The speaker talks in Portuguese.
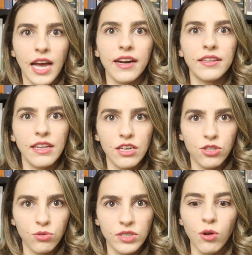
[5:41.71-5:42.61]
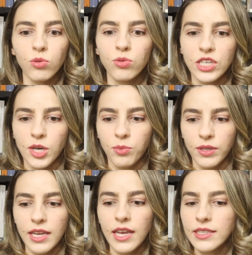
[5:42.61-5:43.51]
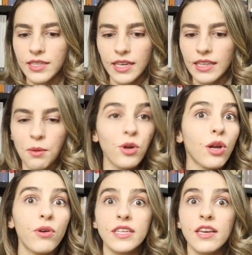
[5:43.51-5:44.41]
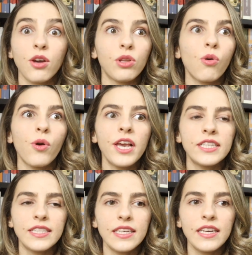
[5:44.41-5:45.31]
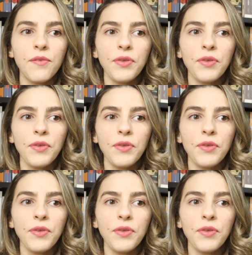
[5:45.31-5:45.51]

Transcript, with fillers: característicos da cultura japonesa e tem muita coisa aqui que eu não conhecia.